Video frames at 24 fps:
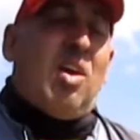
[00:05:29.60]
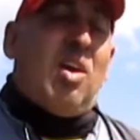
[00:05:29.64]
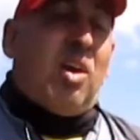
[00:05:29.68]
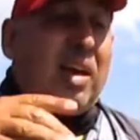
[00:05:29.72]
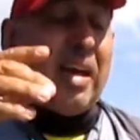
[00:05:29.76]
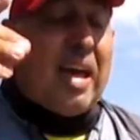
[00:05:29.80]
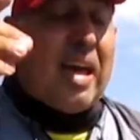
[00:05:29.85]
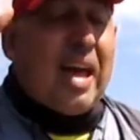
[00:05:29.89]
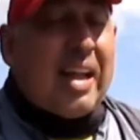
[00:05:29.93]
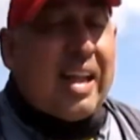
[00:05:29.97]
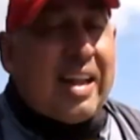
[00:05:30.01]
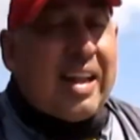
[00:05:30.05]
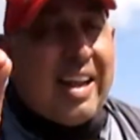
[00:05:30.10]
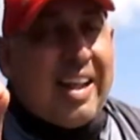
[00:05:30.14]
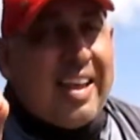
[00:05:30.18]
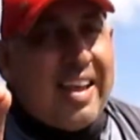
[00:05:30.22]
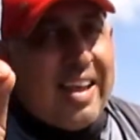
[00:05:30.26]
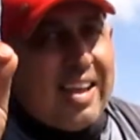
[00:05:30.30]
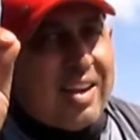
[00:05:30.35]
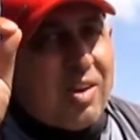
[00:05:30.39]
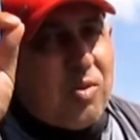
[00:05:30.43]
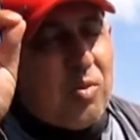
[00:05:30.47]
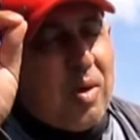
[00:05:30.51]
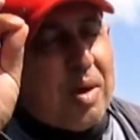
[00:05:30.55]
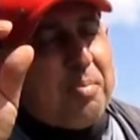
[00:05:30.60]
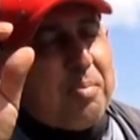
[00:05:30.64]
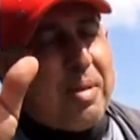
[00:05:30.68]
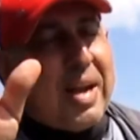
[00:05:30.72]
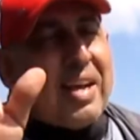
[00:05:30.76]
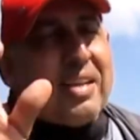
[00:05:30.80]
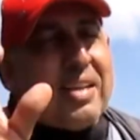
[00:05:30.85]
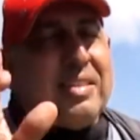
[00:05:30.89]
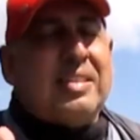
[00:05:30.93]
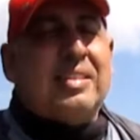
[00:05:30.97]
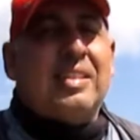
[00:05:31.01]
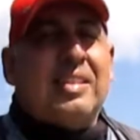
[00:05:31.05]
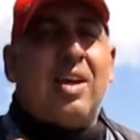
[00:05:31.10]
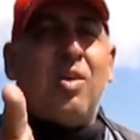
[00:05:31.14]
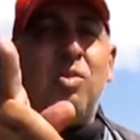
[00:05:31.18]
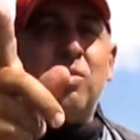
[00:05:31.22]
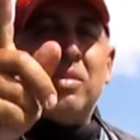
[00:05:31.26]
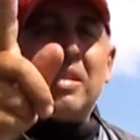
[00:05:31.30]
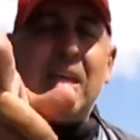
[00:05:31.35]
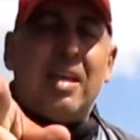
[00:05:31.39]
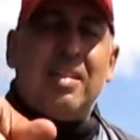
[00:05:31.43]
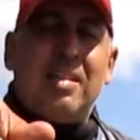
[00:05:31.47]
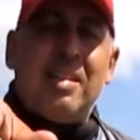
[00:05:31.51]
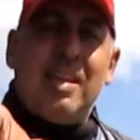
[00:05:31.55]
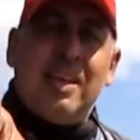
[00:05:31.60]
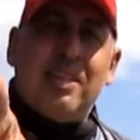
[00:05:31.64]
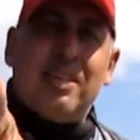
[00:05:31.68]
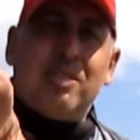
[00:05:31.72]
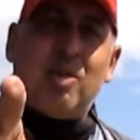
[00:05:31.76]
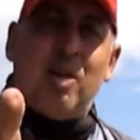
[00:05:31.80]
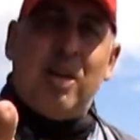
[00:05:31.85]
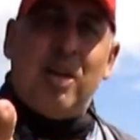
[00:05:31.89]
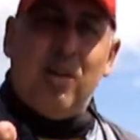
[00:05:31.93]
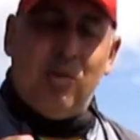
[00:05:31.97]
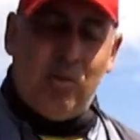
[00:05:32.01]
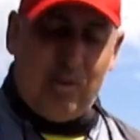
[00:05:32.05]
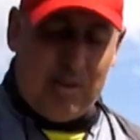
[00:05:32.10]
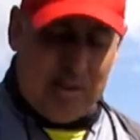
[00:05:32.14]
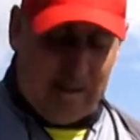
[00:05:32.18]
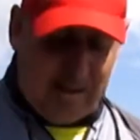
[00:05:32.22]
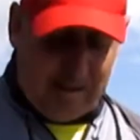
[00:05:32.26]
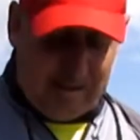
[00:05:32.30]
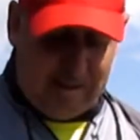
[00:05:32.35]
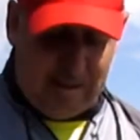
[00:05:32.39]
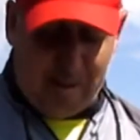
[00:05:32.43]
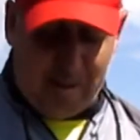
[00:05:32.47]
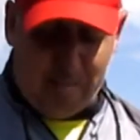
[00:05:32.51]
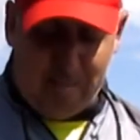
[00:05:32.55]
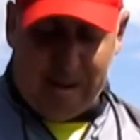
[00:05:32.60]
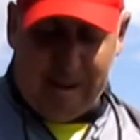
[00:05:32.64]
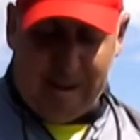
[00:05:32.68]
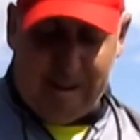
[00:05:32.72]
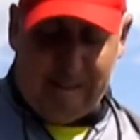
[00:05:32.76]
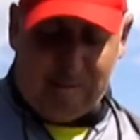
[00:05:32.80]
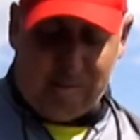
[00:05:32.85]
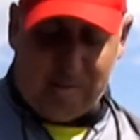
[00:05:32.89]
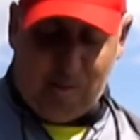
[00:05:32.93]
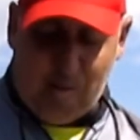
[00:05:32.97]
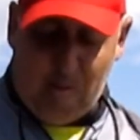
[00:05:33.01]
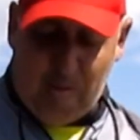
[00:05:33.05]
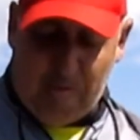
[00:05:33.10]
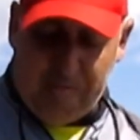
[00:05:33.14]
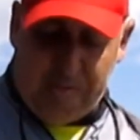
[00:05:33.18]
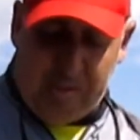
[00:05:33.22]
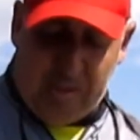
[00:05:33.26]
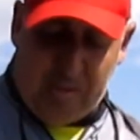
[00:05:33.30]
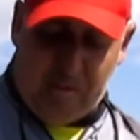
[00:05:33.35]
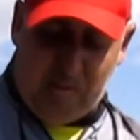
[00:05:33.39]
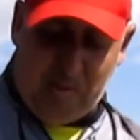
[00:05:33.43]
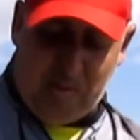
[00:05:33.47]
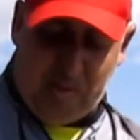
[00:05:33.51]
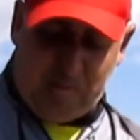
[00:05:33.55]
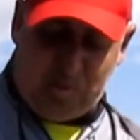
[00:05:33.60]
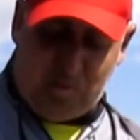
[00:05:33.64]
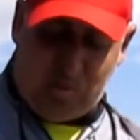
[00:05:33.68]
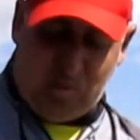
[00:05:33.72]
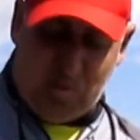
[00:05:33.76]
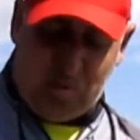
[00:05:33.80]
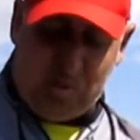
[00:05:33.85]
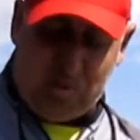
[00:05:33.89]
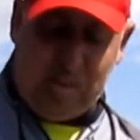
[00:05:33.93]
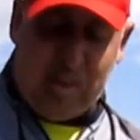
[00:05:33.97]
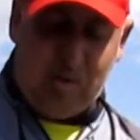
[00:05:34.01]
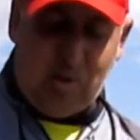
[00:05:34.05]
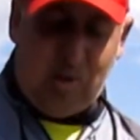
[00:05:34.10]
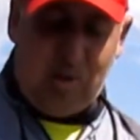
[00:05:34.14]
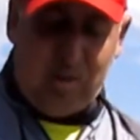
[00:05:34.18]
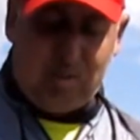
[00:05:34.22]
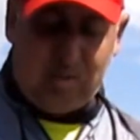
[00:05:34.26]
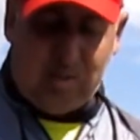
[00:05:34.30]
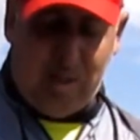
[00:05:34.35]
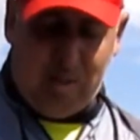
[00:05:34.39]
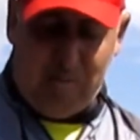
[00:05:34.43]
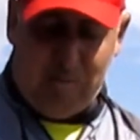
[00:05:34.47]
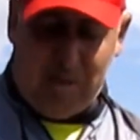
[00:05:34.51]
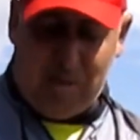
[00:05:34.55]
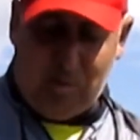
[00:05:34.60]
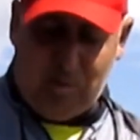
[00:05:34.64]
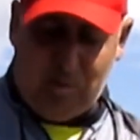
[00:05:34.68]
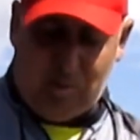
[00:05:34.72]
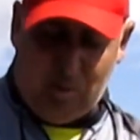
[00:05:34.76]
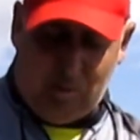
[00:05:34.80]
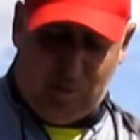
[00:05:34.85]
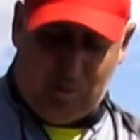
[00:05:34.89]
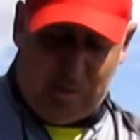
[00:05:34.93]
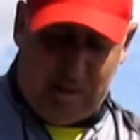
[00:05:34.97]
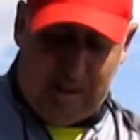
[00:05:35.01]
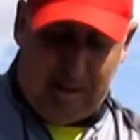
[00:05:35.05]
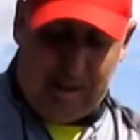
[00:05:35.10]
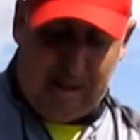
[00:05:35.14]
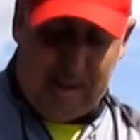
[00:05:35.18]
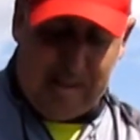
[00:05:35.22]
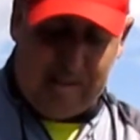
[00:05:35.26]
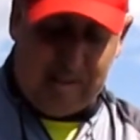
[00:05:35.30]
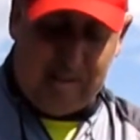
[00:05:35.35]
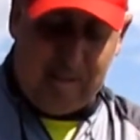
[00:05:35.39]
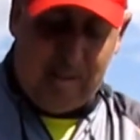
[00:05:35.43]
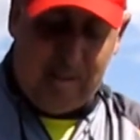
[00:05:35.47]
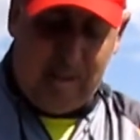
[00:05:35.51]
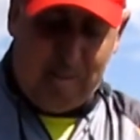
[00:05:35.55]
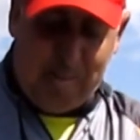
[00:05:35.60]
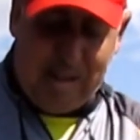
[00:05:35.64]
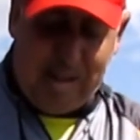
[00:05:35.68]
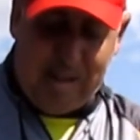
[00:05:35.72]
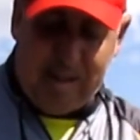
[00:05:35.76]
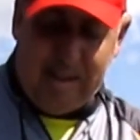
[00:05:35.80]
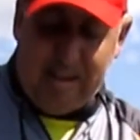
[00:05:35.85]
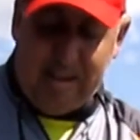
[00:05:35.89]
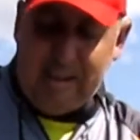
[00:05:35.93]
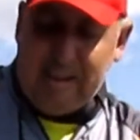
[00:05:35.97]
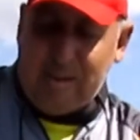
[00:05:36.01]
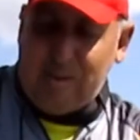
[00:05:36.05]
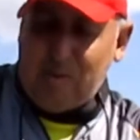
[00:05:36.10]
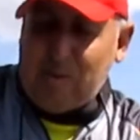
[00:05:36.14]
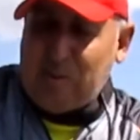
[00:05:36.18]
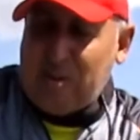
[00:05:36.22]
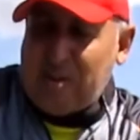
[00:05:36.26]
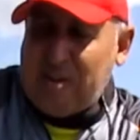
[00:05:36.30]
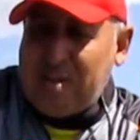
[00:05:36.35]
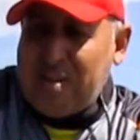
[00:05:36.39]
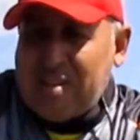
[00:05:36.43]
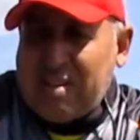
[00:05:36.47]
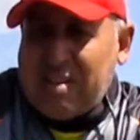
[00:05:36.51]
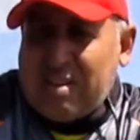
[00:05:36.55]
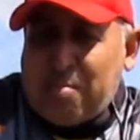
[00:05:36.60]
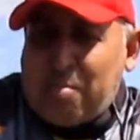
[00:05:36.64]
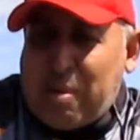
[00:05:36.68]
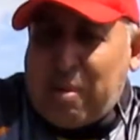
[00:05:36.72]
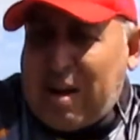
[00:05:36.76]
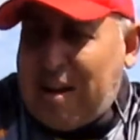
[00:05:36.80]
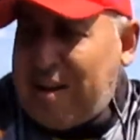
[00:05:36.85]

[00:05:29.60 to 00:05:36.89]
Galera, um abração, Tedesco aí, um grande abraço. E vamos soltar o nosso amigo Tucunarezinho Amarelo pra